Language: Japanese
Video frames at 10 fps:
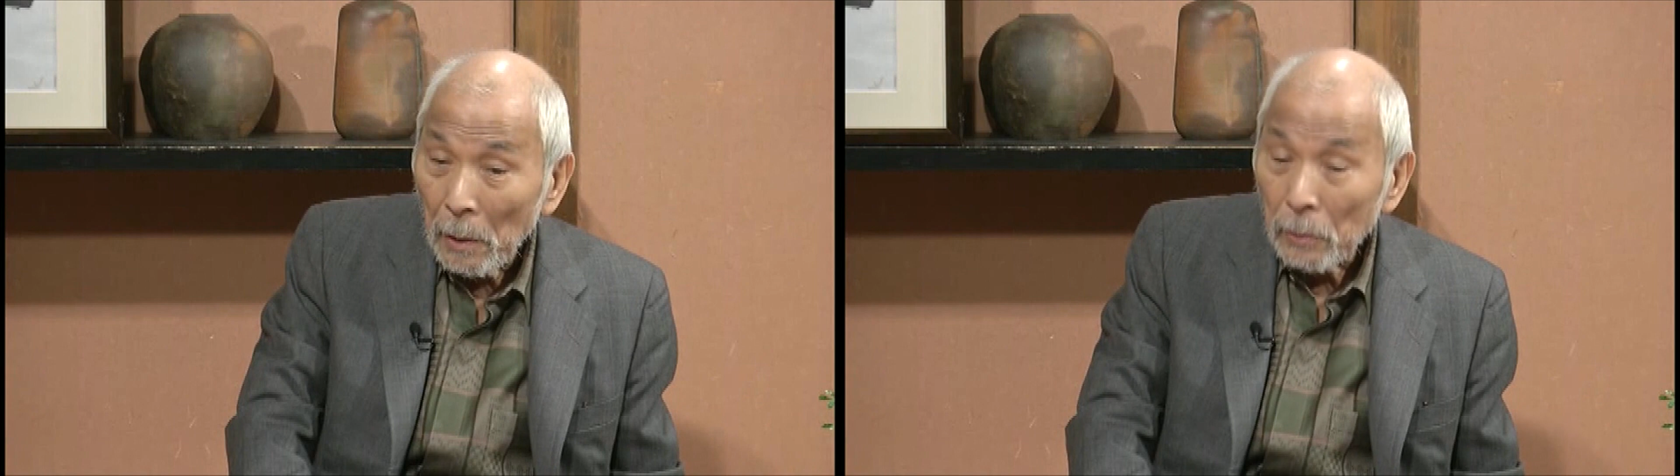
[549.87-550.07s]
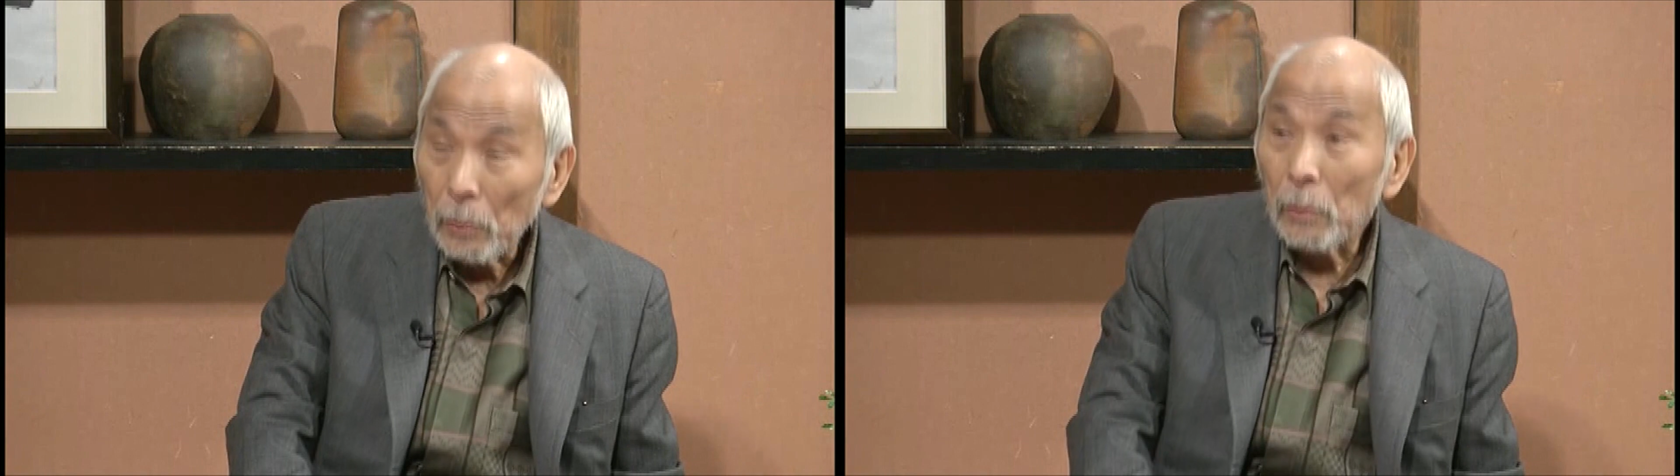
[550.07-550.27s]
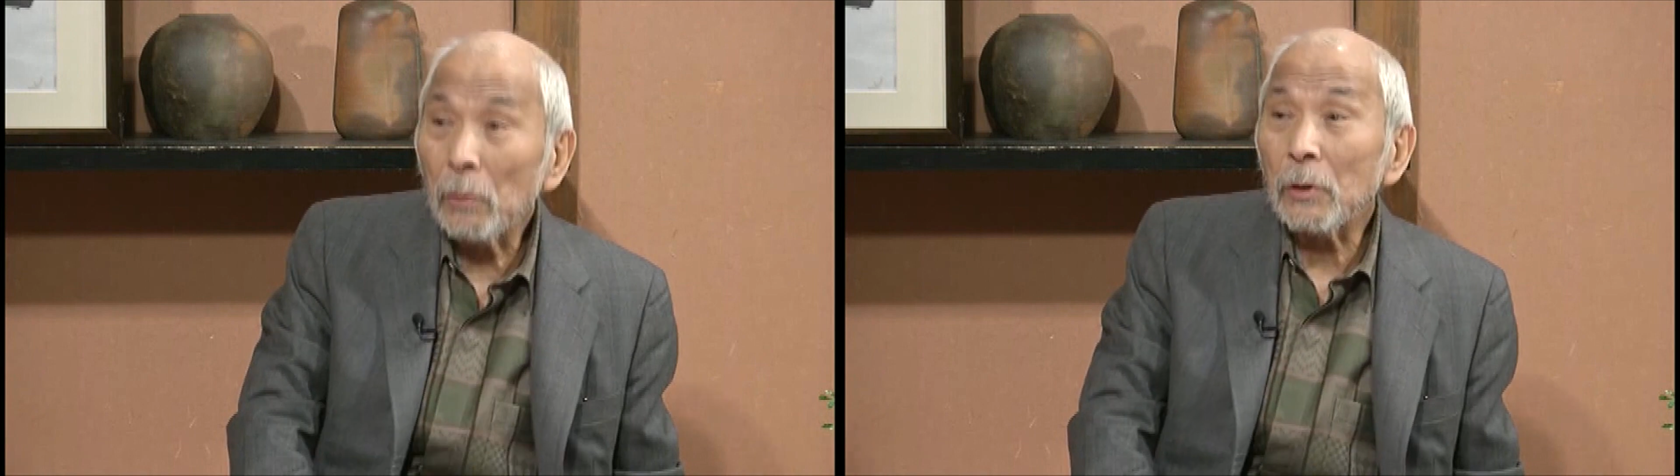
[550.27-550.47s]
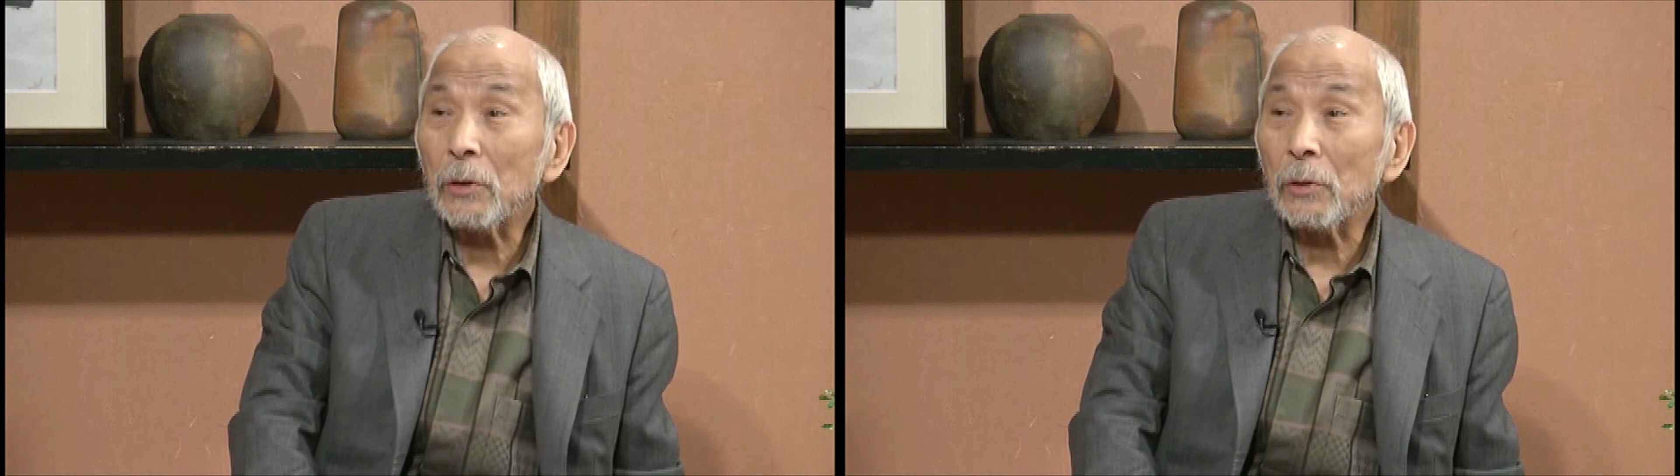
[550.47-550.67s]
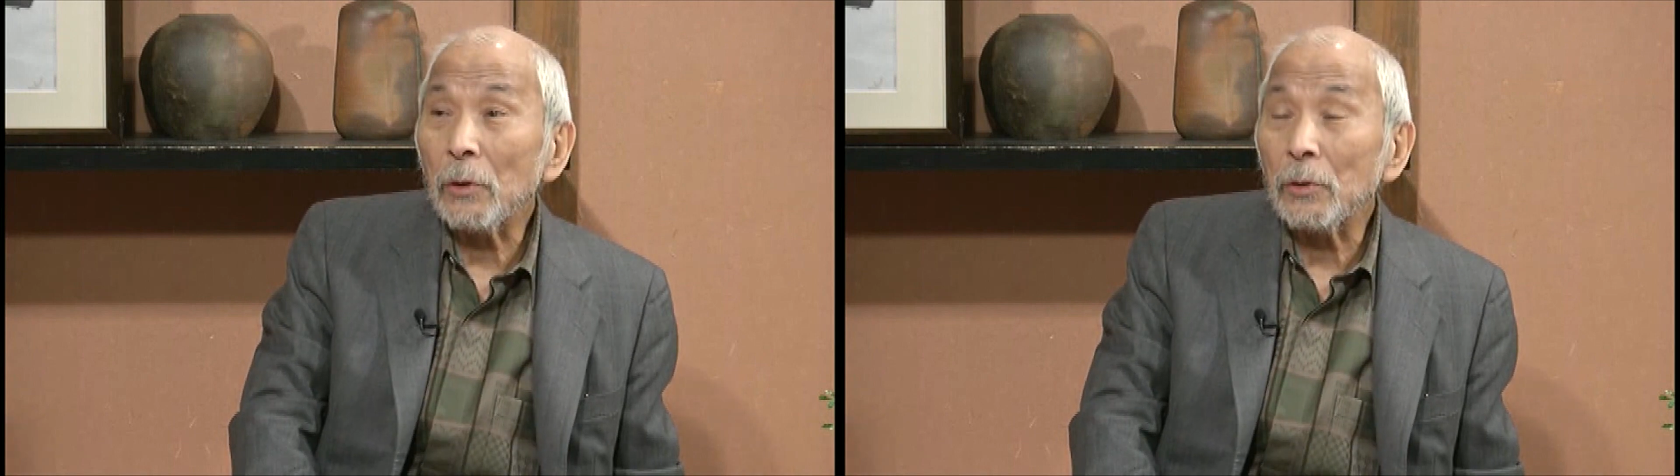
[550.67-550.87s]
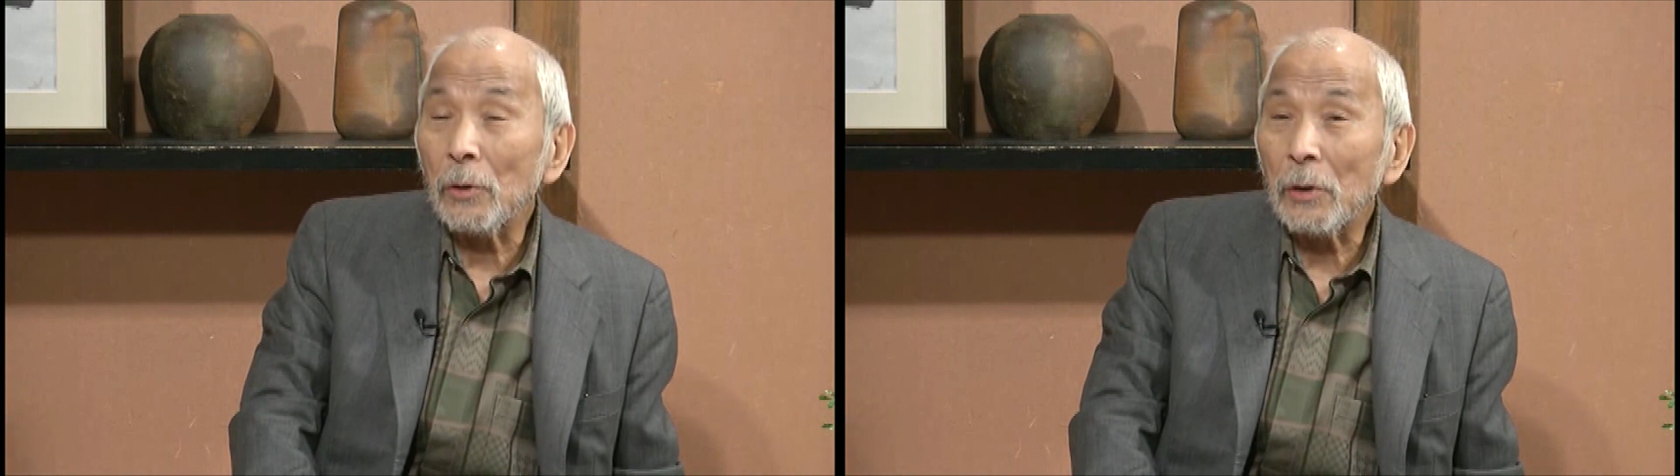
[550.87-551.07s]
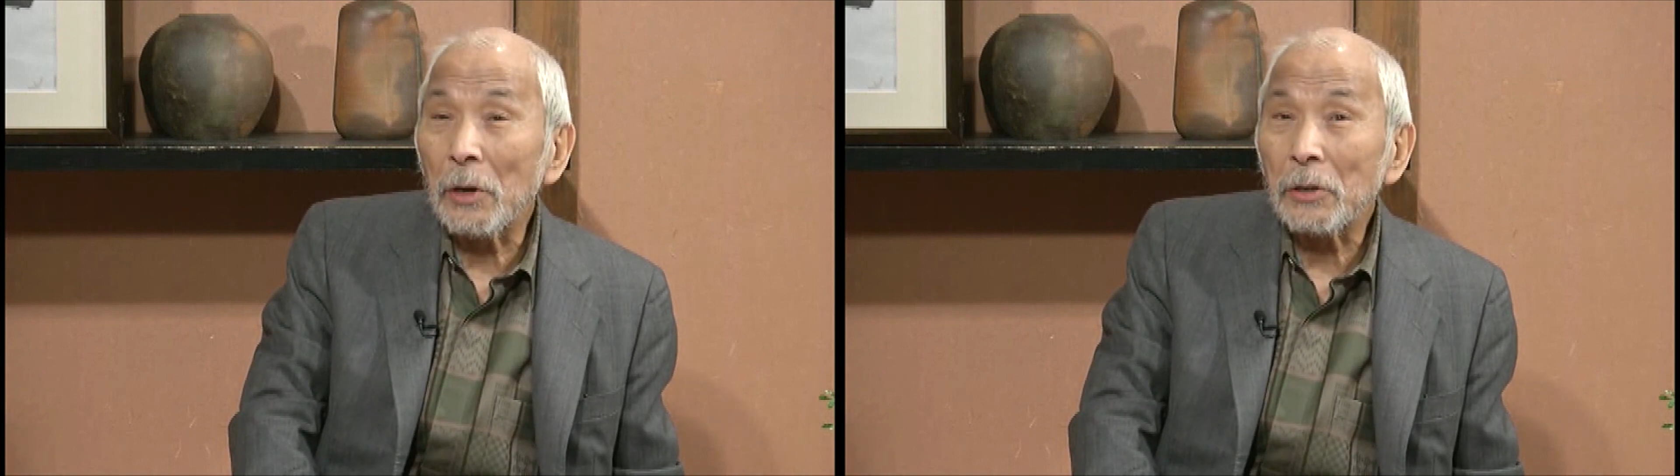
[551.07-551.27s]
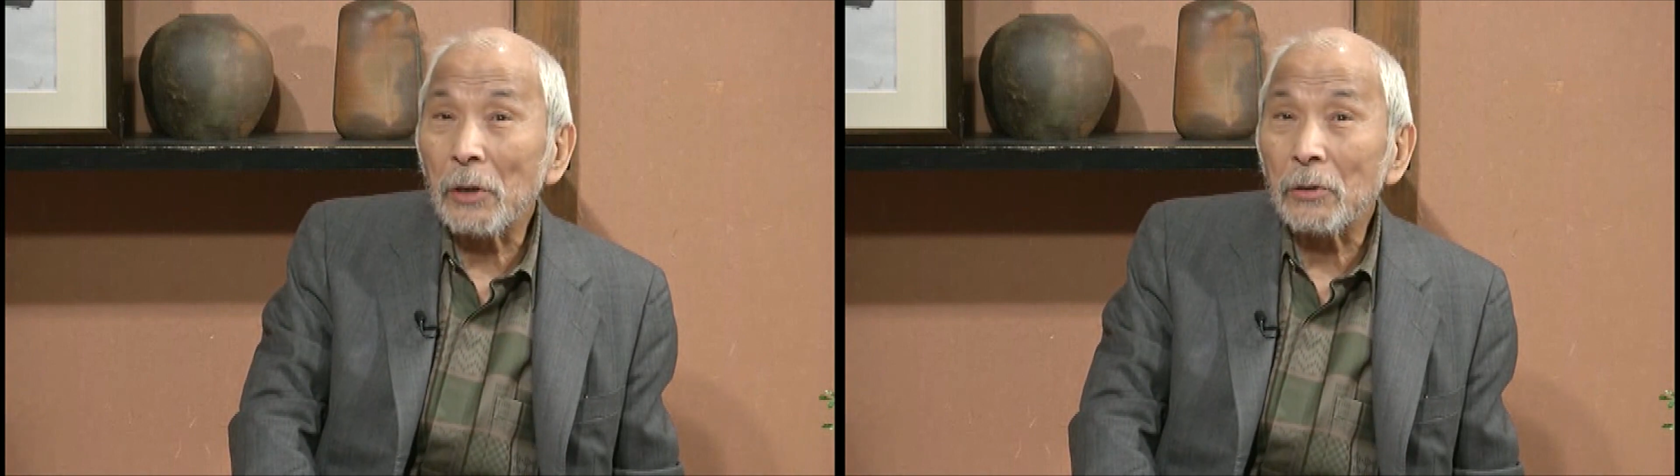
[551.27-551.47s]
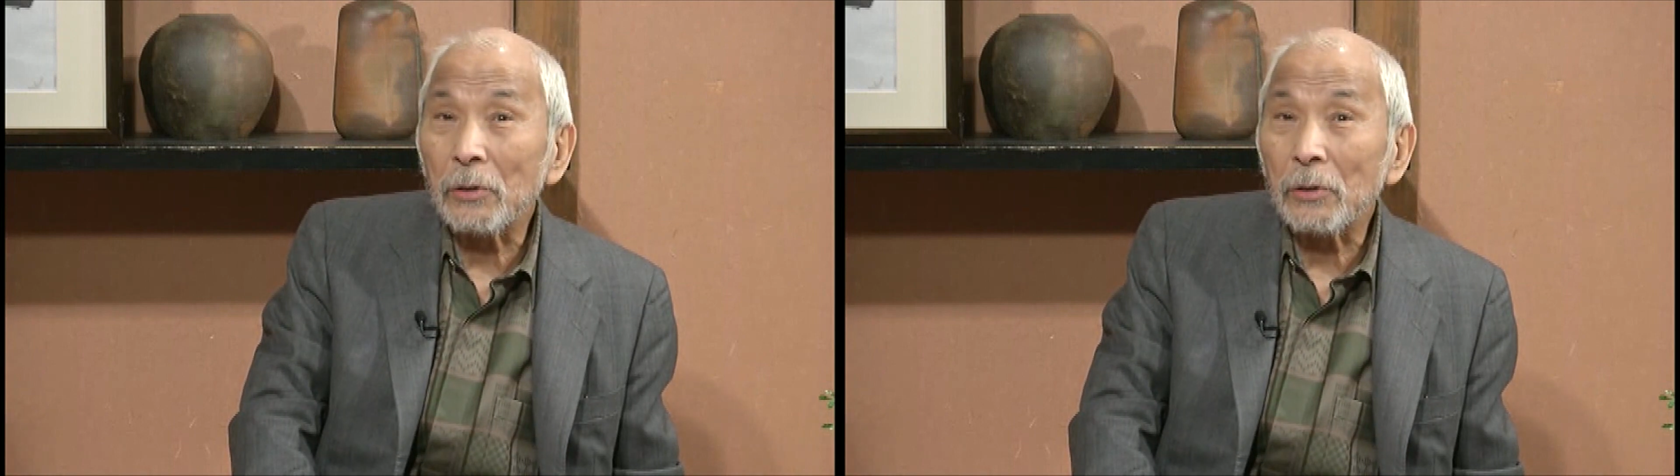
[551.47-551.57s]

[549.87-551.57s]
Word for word: それをですよ広く解釈